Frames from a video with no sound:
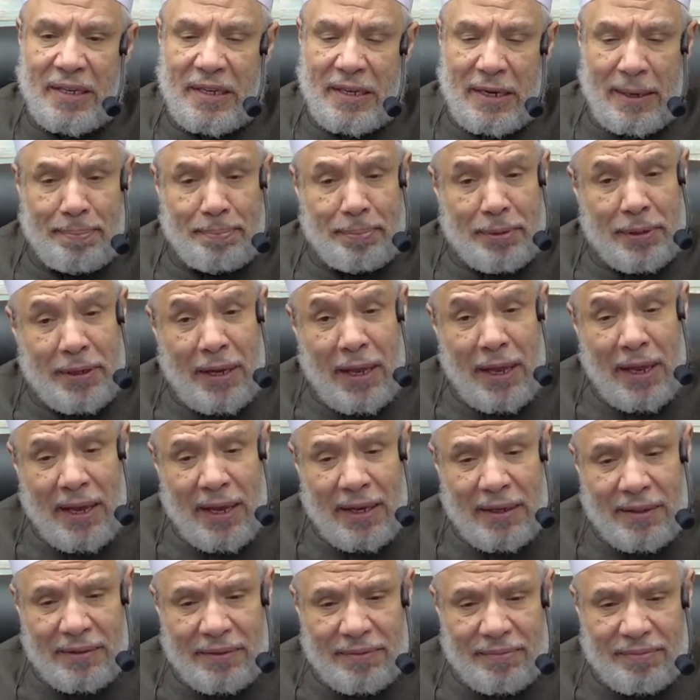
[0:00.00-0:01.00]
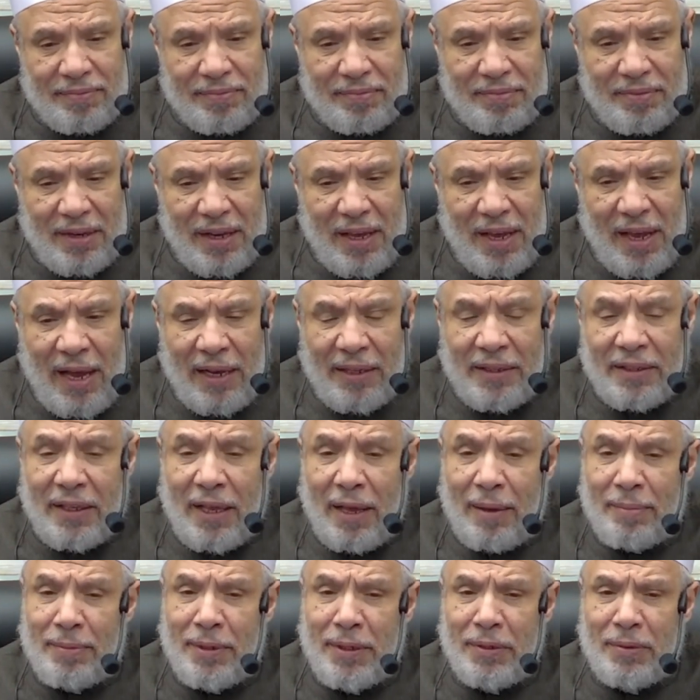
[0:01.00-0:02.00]
ابتداء
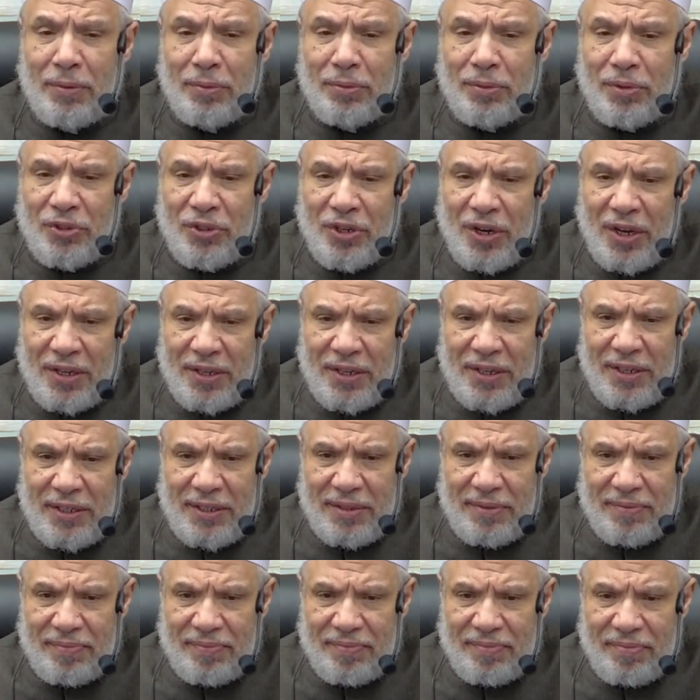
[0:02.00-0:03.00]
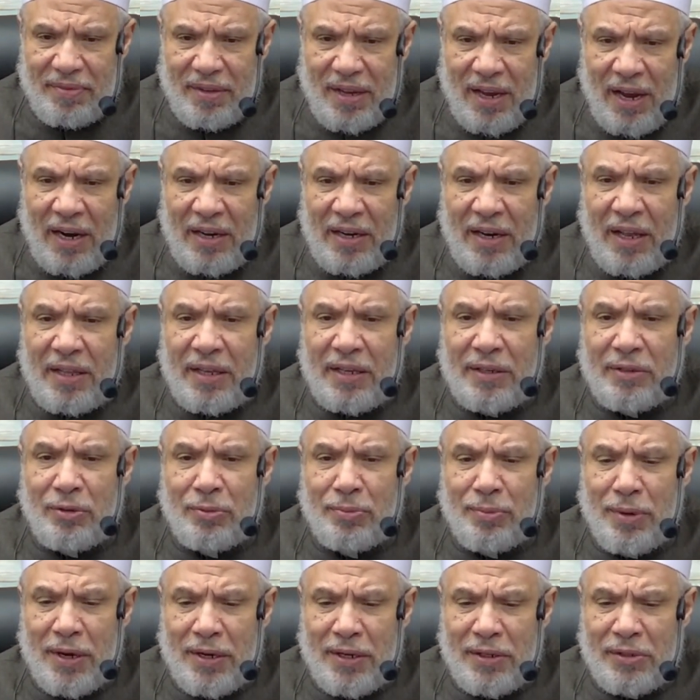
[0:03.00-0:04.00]
التأمين التجاري الذي
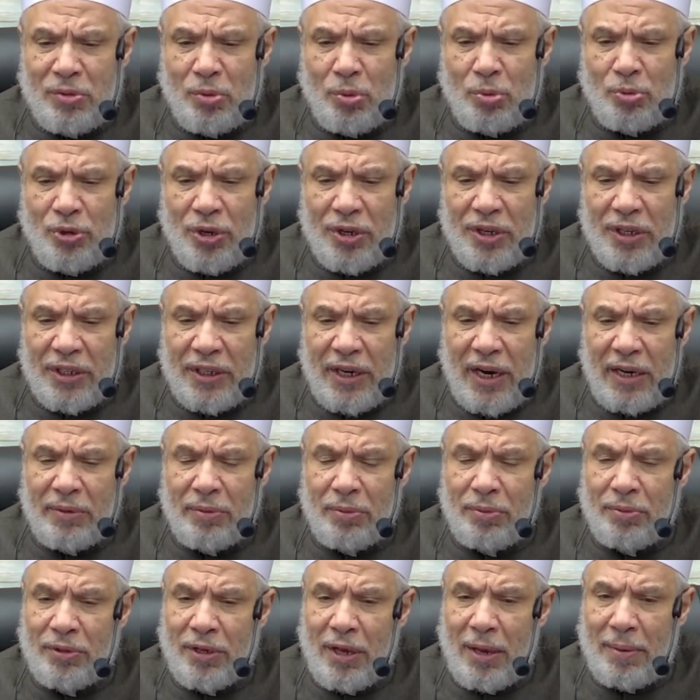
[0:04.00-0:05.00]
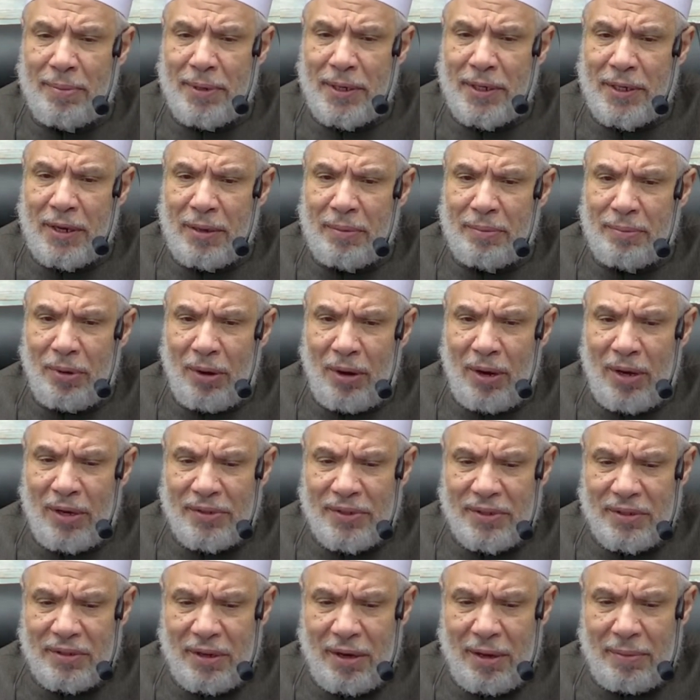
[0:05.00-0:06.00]
تمارسه شركات التأمين
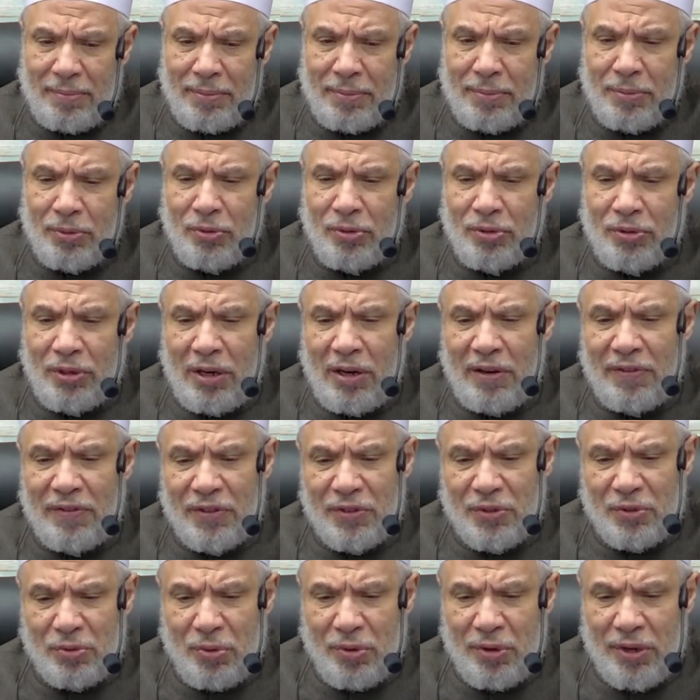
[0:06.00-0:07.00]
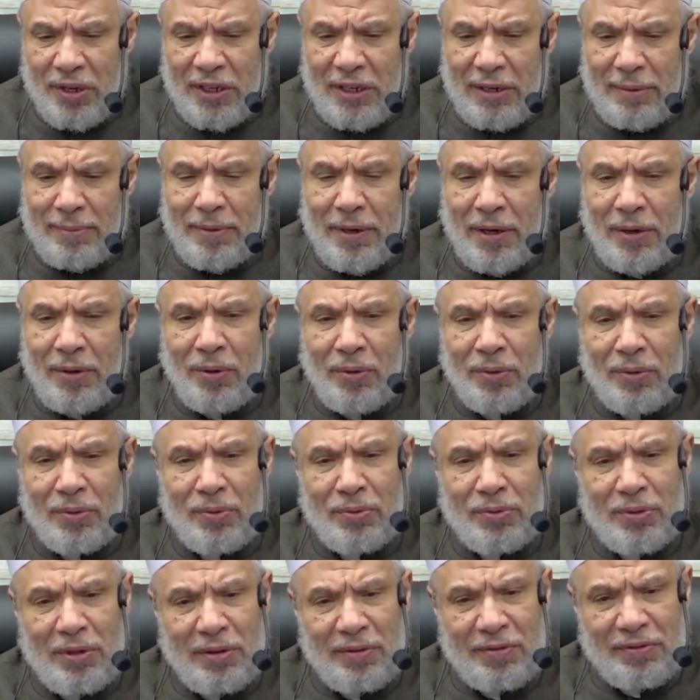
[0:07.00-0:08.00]
المعاصرة بمختلف صوره من
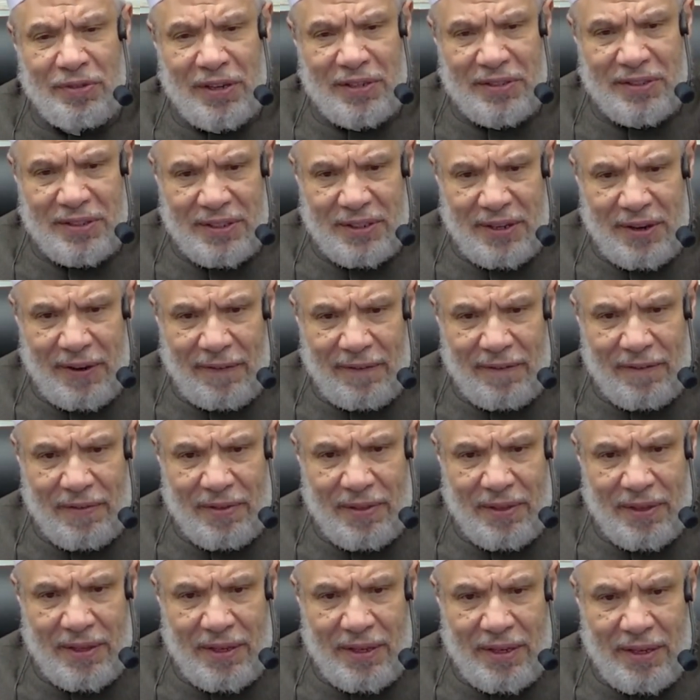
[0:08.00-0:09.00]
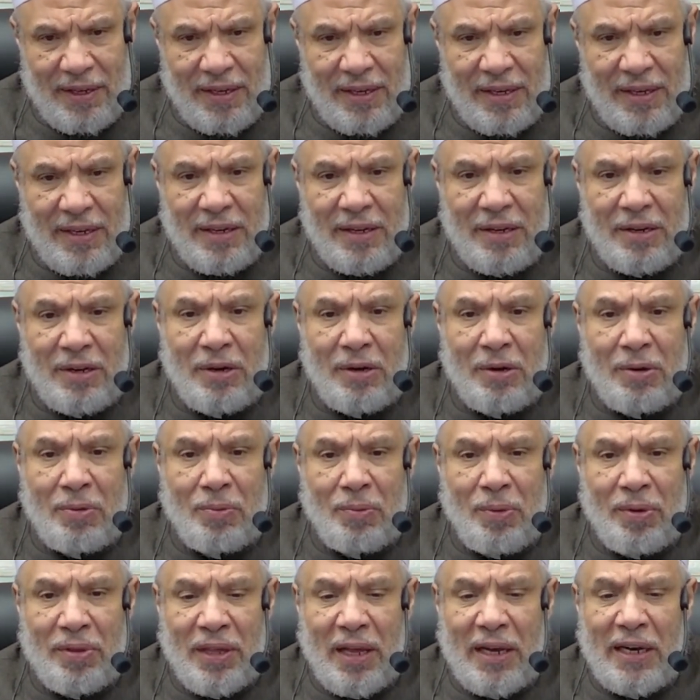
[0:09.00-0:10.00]
العقود الفاسدة
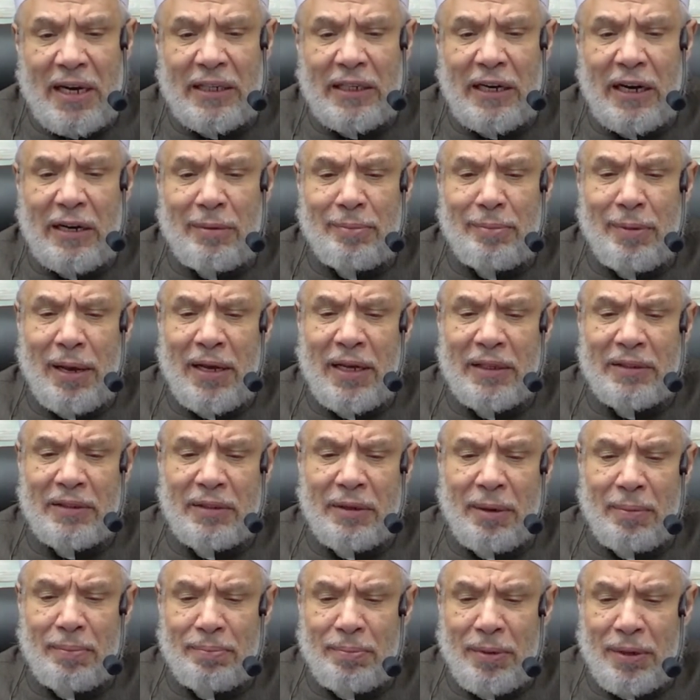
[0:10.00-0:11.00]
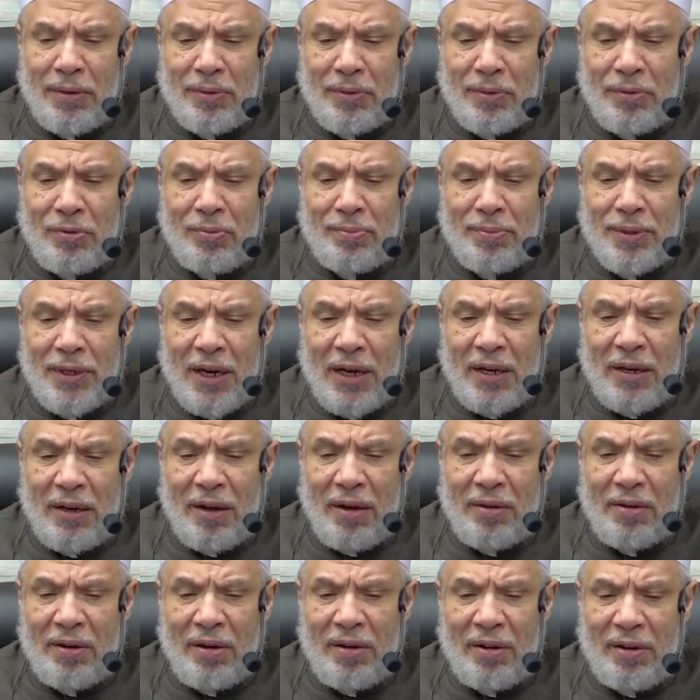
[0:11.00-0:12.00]
وذلك لما يتضمنه من
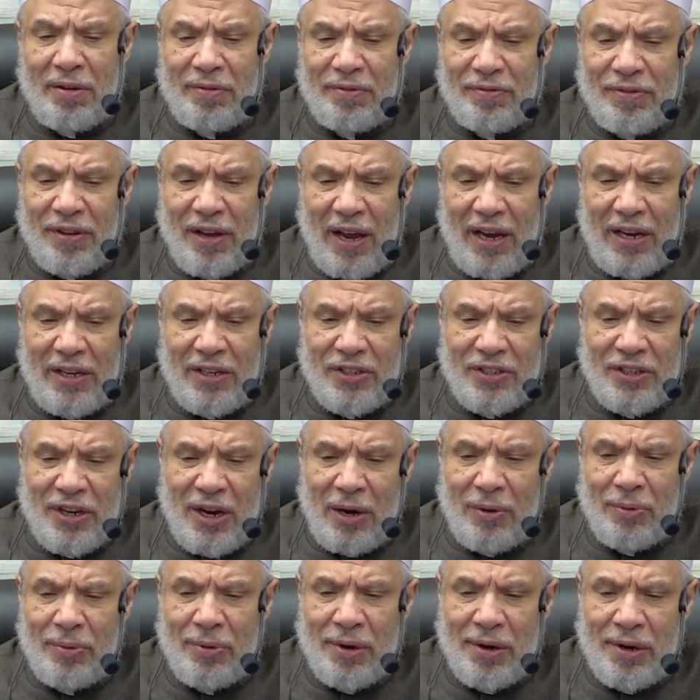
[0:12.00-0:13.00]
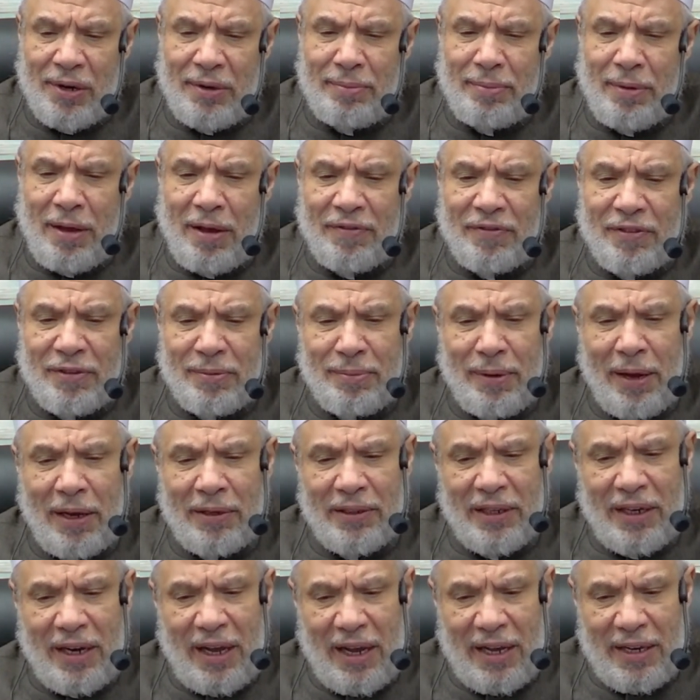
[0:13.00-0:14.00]
الغرر الفاحش أو الربا في
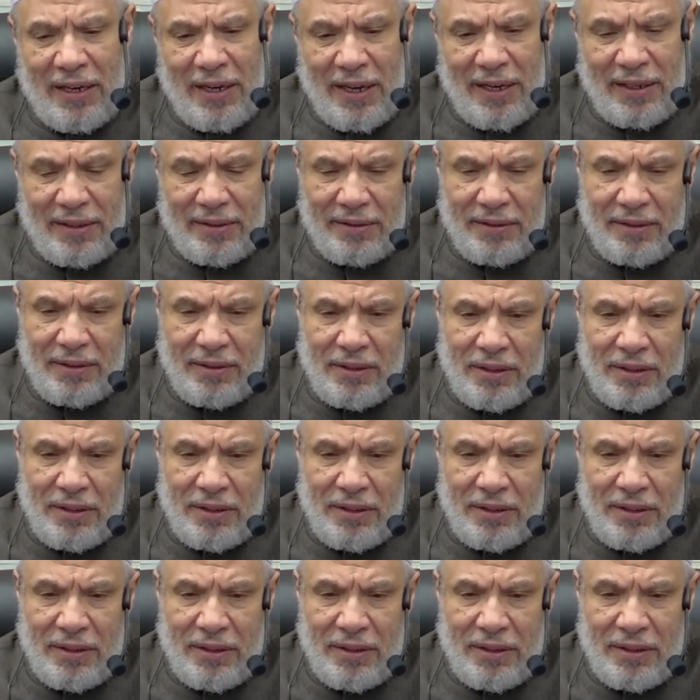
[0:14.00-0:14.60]
بعض الحالات